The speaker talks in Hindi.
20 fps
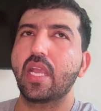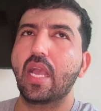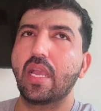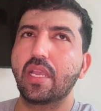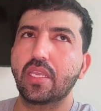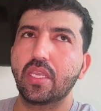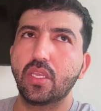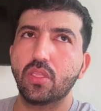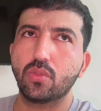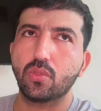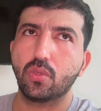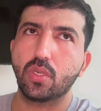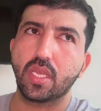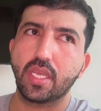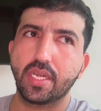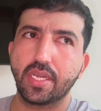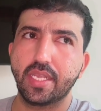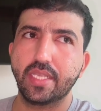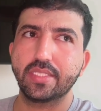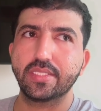खा के
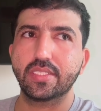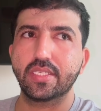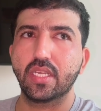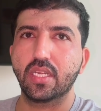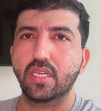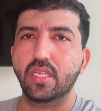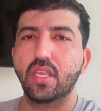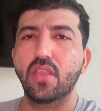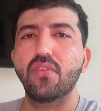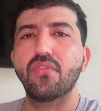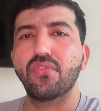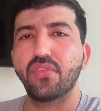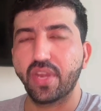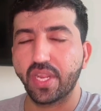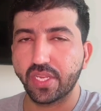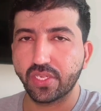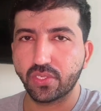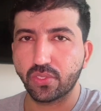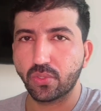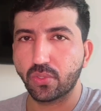थोड़ा रेस्ट करके
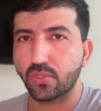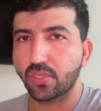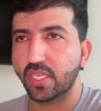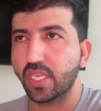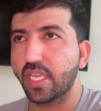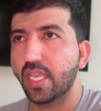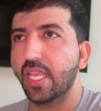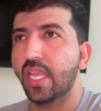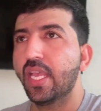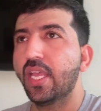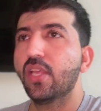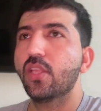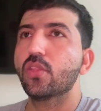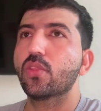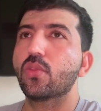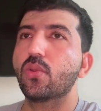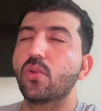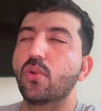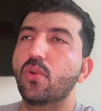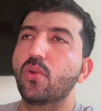फ्रेश होके
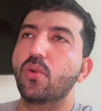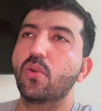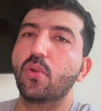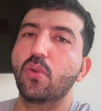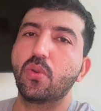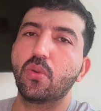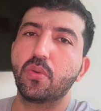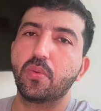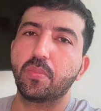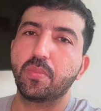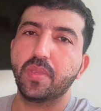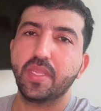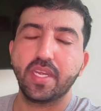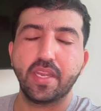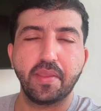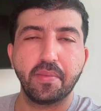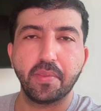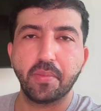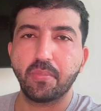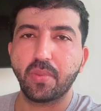तो फिर
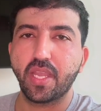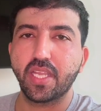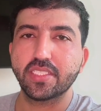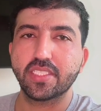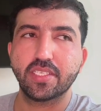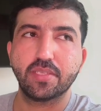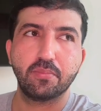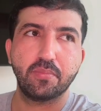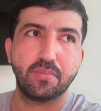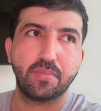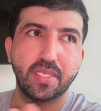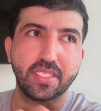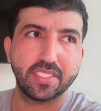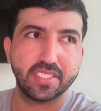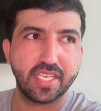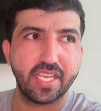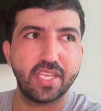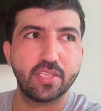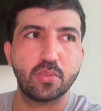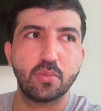अभी पाँच बज
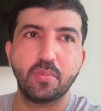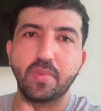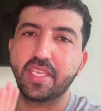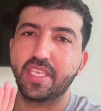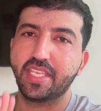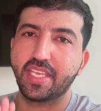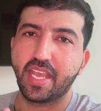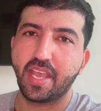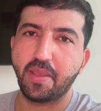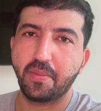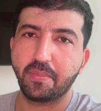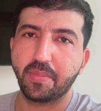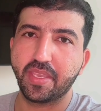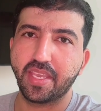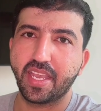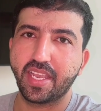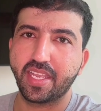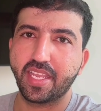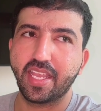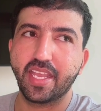गया तो मैं यहाँ पे
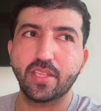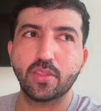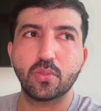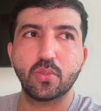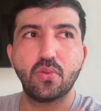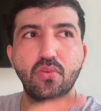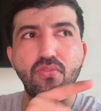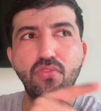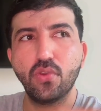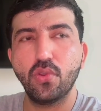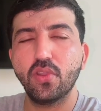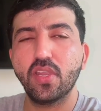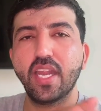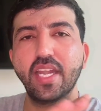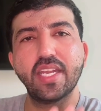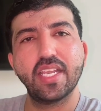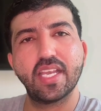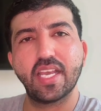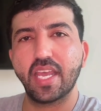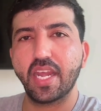आ गया तो वो
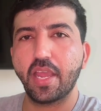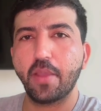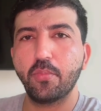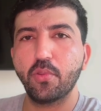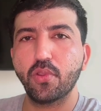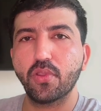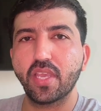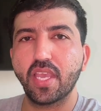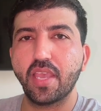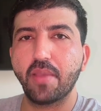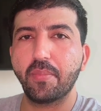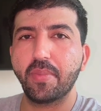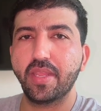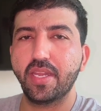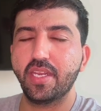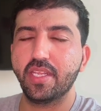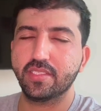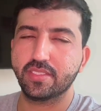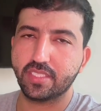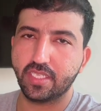गाड़ी ख़राब हो गया
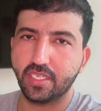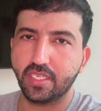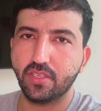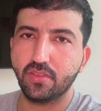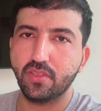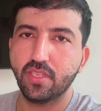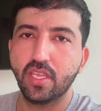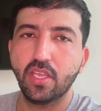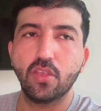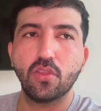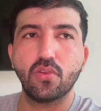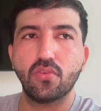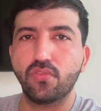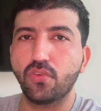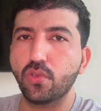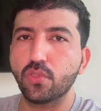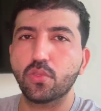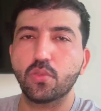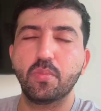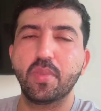पहले सनी
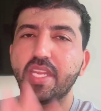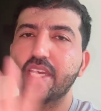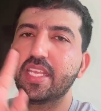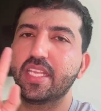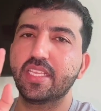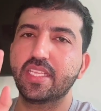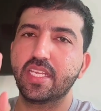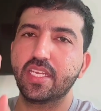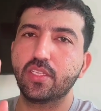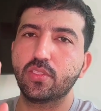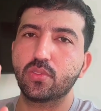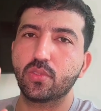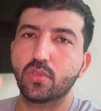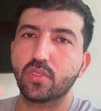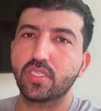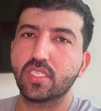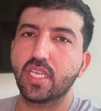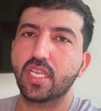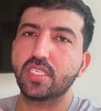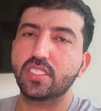वो तो मैंने इधर ही
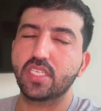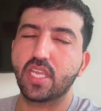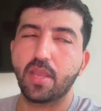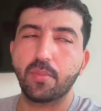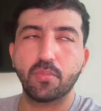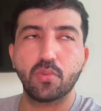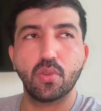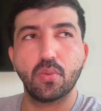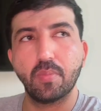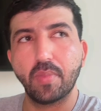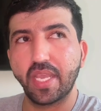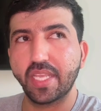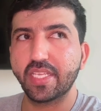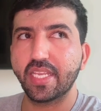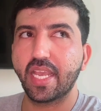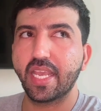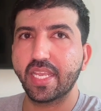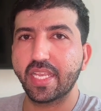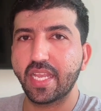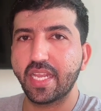छोड़ दिया शाम को
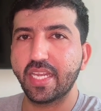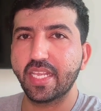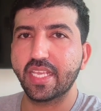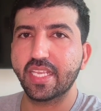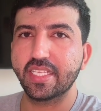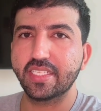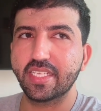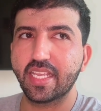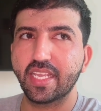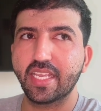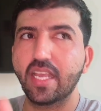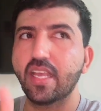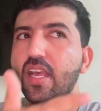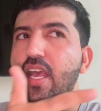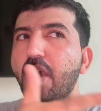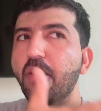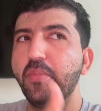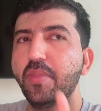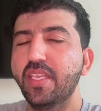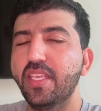बाई आएगा लेके जाएगा
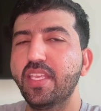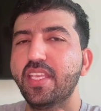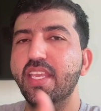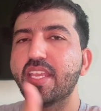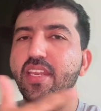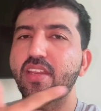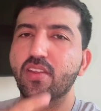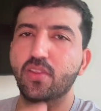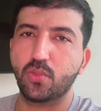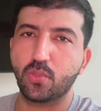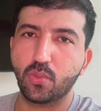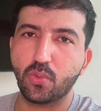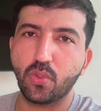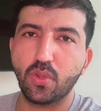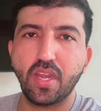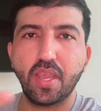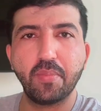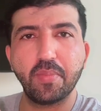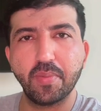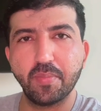अभी ये
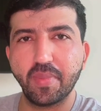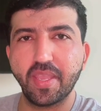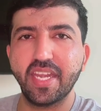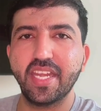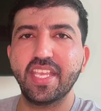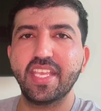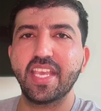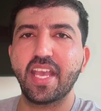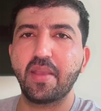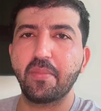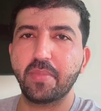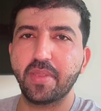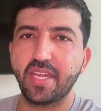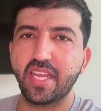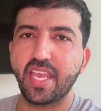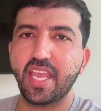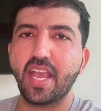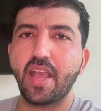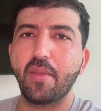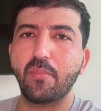करोला भी मैंने यहाँ पे
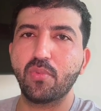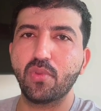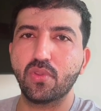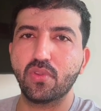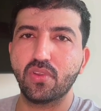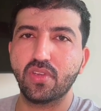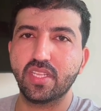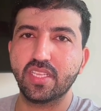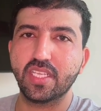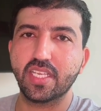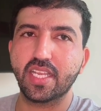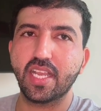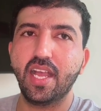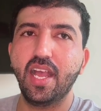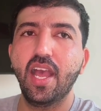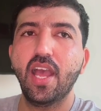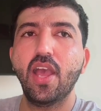लाया आप लोगों ने देखा